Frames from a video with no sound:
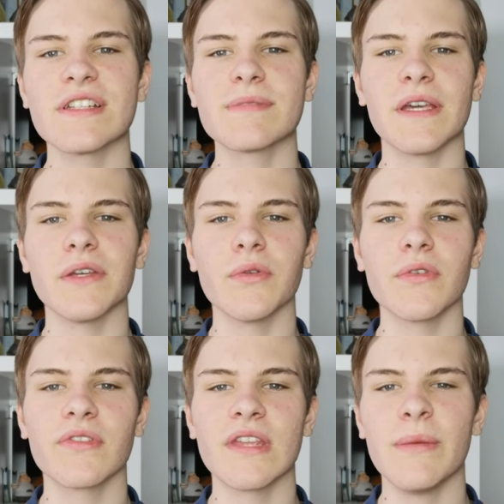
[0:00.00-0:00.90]
des
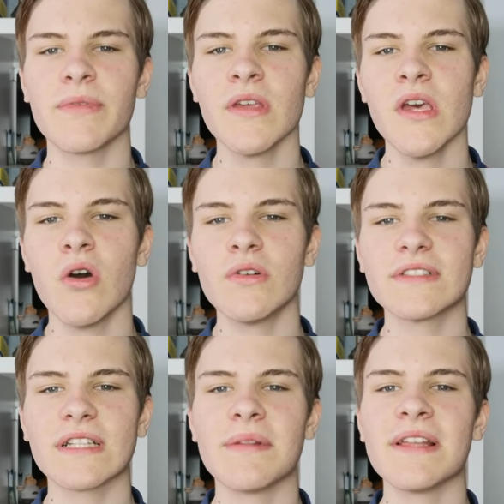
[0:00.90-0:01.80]
Periodensystems und
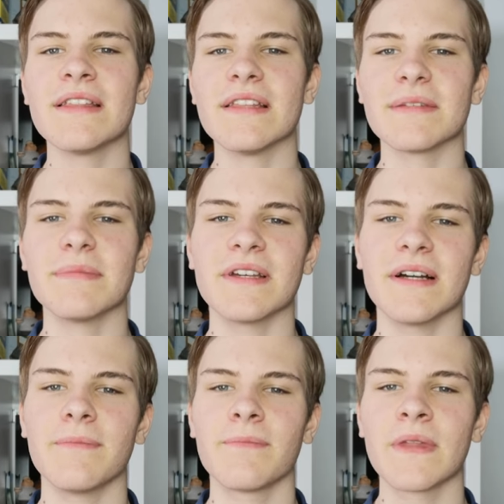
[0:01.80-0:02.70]
ist damit ein
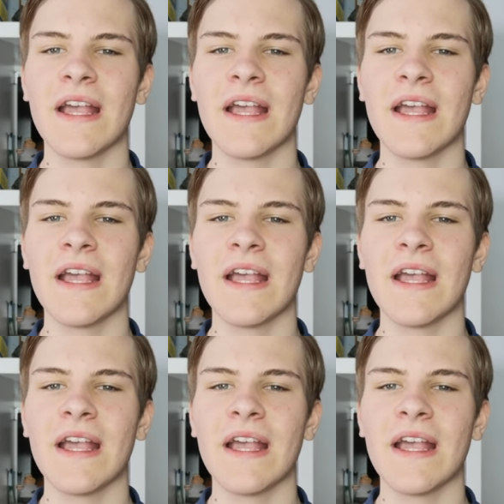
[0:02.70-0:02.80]
Nichtmetall.